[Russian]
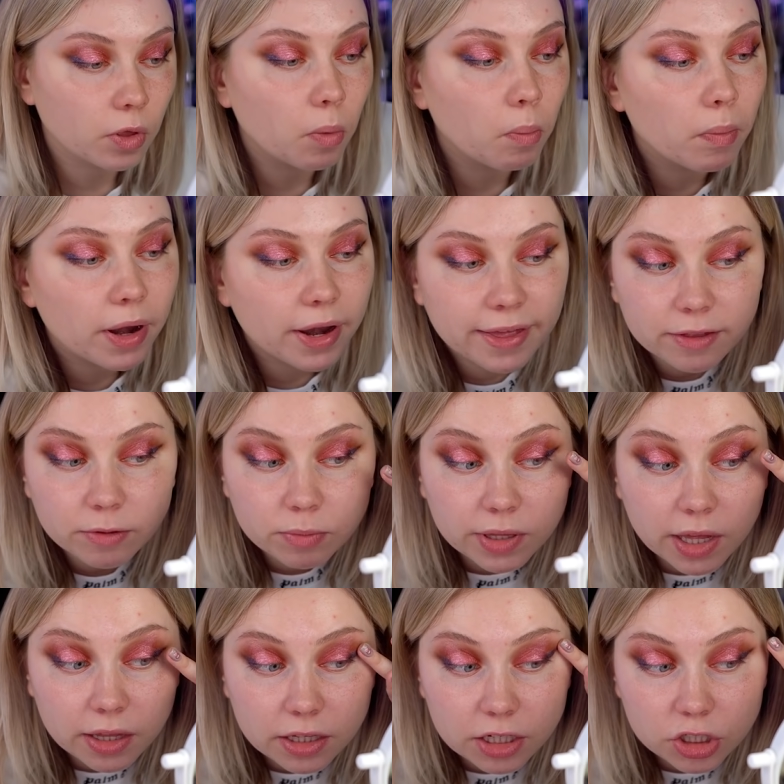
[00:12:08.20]
Блин, у
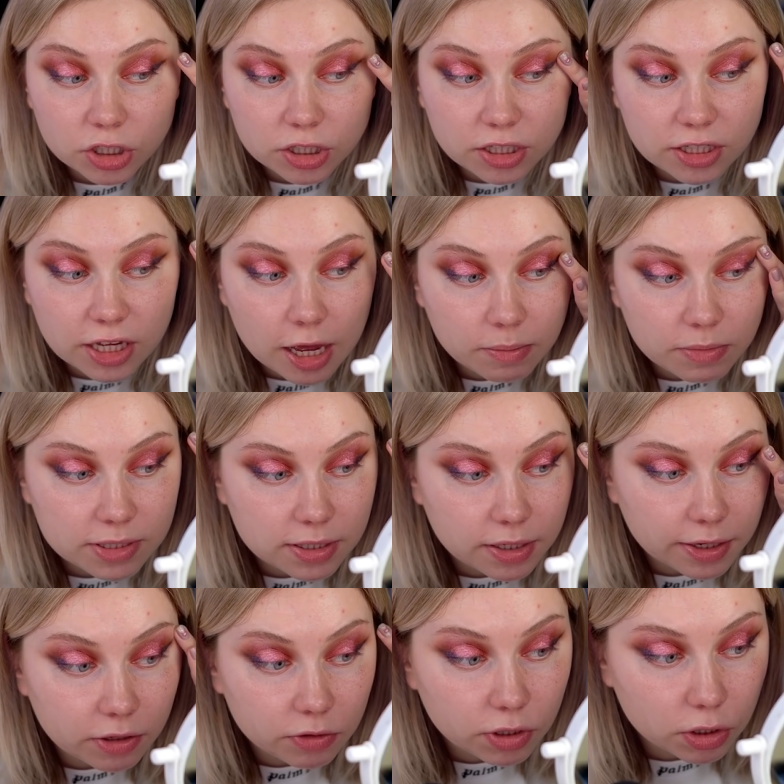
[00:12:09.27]
меня даже тенями
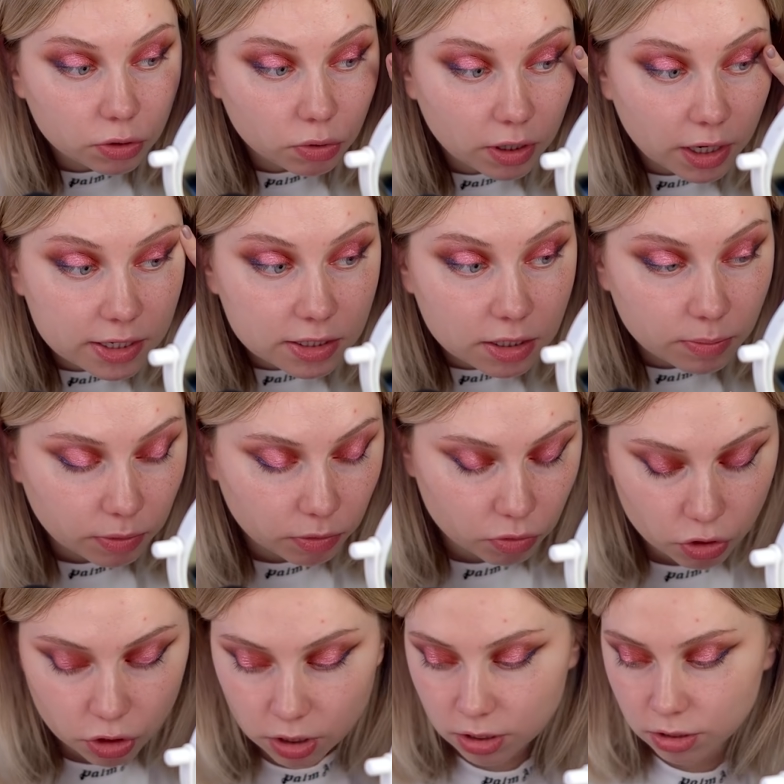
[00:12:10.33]
стрелки то разные
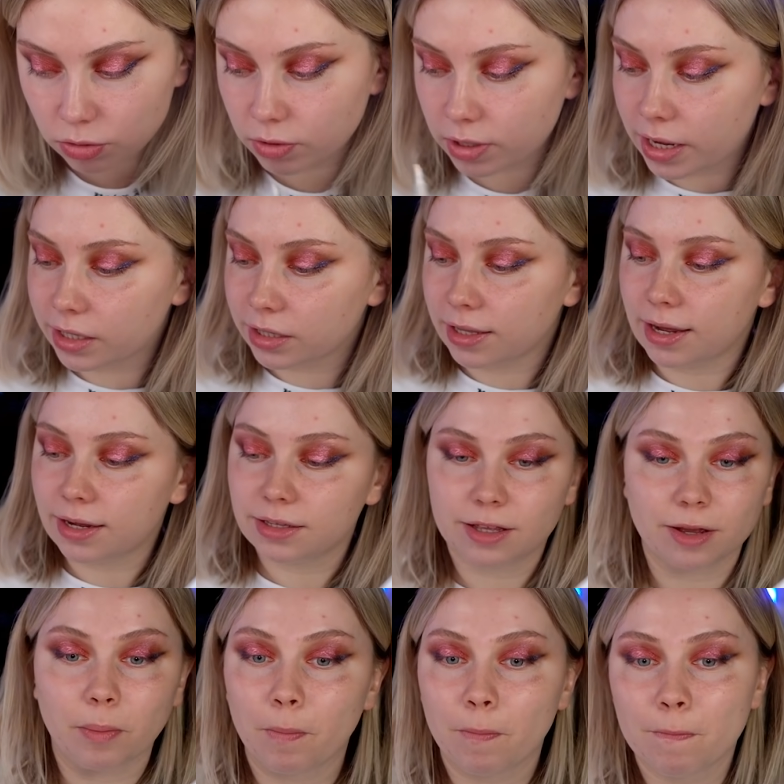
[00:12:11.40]
получились. Ну как так-то?